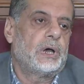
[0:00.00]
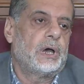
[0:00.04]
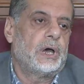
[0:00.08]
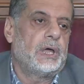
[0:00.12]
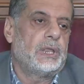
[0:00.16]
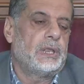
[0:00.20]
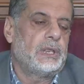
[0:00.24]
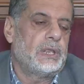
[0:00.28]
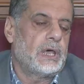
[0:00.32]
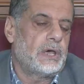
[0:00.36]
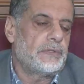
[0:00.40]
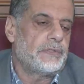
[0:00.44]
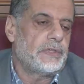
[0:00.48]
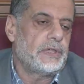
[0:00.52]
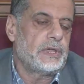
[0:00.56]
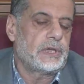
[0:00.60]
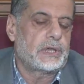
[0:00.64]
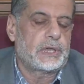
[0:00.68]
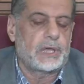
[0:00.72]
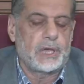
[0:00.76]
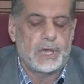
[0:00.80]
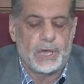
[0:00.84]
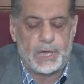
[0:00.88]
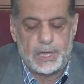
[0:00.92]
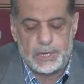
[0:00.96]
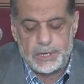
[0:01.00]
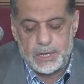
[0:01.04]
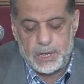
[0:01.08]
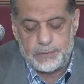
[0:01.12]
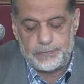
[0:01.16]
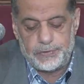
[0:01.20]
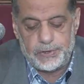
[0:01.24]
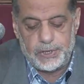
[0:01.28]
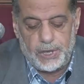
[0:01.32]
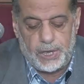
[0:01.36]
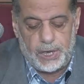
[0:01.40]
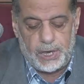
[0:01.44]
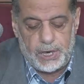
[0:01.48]
الذي كان
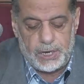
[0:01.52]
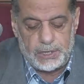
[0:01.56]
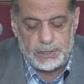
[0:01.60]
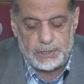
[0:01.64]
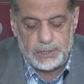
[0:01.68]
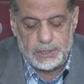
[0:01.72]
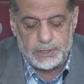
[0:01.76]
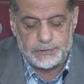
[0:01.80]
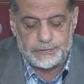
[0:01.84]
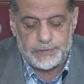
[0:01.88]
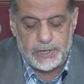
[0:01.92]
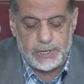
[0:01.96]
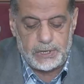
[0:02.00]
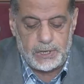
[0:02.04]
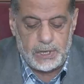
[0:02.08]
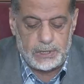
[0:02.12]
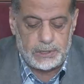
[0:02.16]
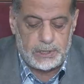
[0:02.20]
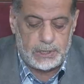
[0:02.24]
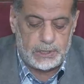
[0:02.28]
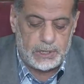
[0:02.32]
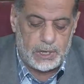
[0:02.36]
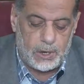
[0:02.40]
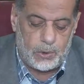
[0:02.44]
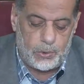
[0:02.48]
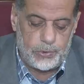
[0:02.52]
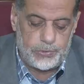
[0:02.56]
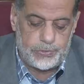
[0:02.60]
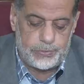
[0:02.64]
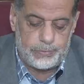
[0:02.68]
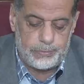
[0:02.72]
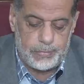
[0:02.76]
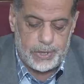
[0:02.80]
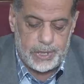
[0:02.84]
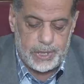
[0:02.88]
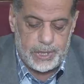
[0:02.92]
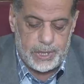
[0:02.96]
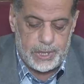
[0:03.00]
في عهد سيدنا
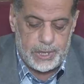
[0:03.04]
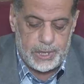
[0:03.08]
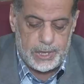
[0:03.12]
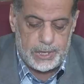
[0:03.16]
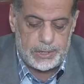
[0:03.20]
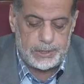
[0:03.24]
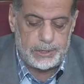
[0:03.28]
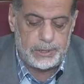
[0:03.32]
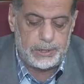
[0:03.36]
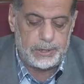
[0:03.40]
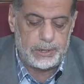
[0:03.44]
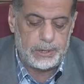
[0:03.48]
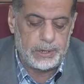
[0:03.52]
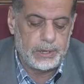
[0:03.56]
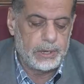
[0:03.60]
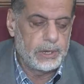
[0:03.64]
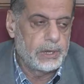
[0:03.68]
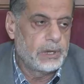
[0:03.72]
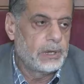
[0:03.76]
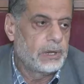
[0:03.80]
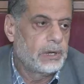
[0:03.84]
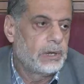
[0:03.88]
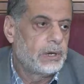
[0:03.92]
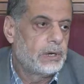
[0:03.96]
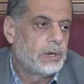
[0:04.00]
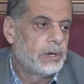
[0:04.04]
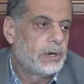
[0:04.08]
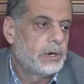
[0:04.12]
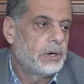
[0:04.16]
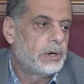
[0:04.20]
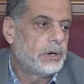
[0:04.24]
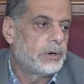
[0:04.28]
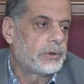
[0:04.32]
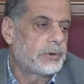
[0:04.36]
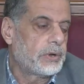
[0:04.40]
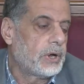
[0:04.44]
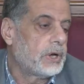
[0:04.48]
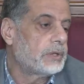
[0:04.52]
عثمان
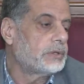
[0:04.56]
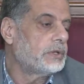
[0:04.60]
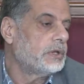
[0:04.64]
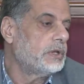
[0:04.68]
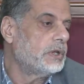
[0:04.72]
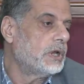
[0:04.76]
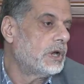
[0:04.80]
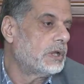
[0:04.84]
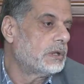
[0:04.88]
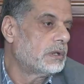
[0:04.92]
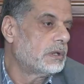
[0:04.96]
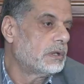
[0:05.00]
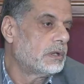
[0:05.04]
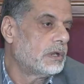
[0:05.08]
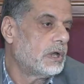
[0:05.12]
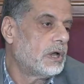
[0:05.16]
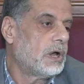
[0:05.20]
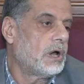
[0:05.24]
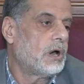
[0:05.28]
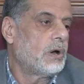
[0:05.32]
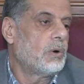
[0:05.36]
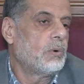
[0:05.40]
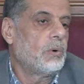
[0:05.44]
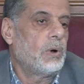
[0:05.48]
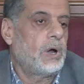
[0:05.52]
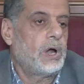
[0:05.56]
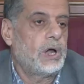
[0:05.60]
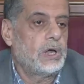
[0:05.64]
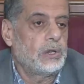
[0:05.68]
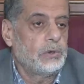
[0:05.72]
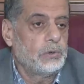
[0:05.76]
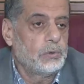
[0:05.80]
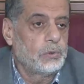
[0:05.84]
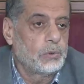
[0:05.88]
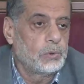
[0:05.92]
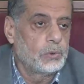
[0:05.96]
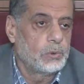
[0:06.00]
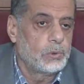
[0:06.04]
رضي الله
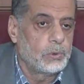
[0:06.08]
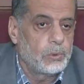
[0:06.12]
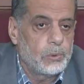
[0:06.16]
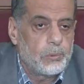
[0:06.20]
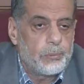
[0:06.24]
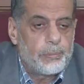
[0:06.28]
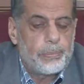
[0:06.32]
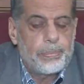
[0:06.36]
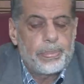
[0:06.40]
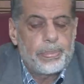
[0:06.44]
عنه